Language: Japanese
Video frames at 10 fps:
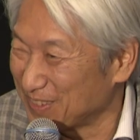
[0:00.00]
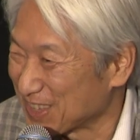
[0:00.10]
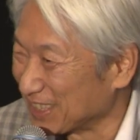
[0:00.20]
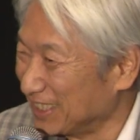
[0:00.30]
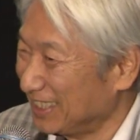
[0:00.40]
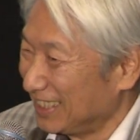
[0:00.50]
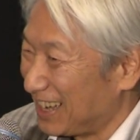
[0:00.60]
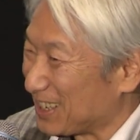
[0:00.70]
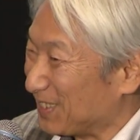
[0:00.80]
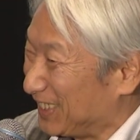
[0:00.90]
います。
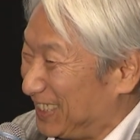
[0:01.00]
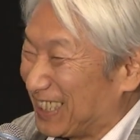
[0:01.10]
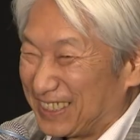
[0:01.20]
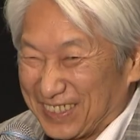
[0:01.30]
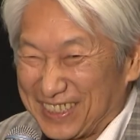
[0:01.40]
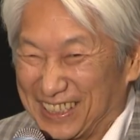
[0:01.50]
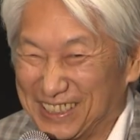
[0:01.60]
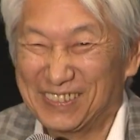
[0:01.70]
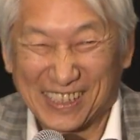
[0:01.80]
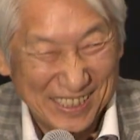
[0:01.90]
拍手までいただきまして
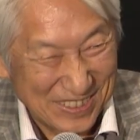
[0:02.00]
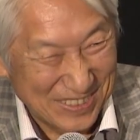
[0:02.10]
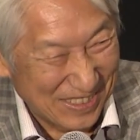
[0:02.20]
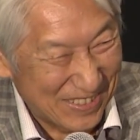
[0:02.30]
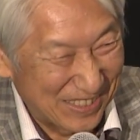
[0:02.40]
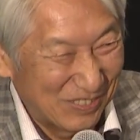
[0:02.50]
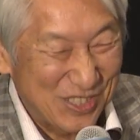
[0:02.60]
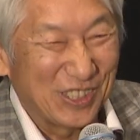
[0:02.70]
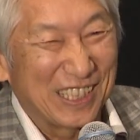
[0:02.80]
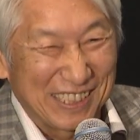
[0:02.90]
どうもありがとうございます。はい、も
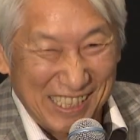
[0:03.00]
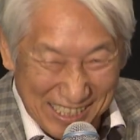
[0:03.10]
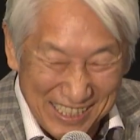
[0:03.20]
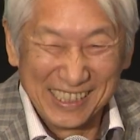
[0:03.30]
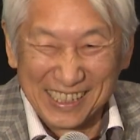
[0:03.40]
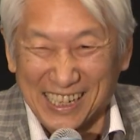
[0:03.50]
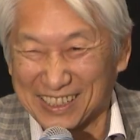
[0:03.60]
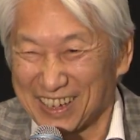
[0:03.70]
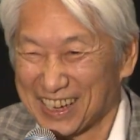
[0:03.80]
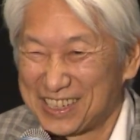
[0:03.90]
しよかったらね、
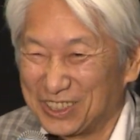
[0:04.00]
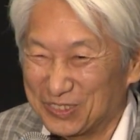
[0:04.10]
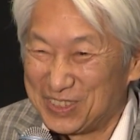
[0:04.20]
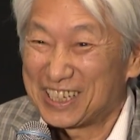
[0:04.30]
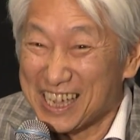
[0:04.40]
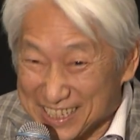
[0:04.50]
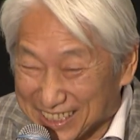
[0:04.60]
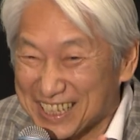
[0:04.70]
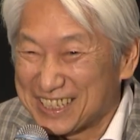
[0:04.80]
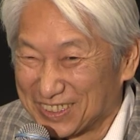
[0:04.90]
話を短い時
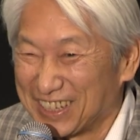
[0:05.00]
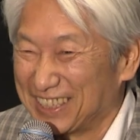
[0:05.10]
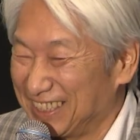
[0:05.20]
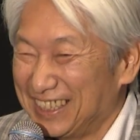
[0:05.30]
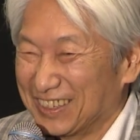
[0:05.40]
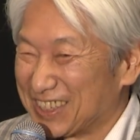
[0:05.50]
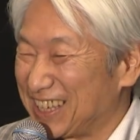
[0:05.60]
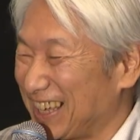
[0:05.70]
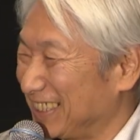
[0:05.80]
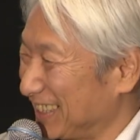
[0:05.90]
間ですのでお
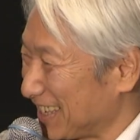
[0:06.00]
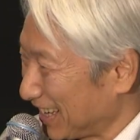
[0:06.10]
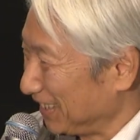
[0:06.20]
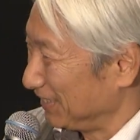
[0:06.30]
付き合いください。